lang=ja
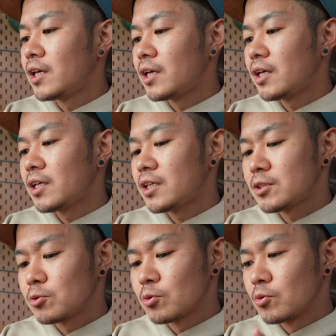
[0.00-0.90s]

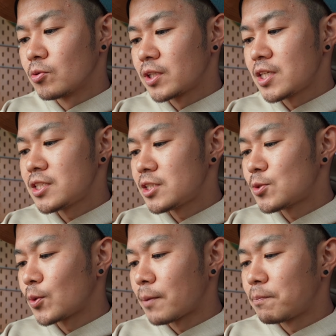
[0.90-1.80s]
えー、ちょっと現実
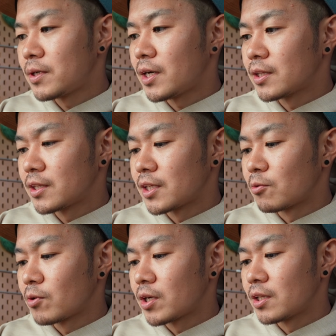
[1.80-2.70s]
とギャップがあったの
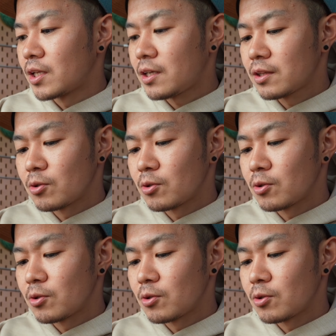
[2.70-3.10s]
かな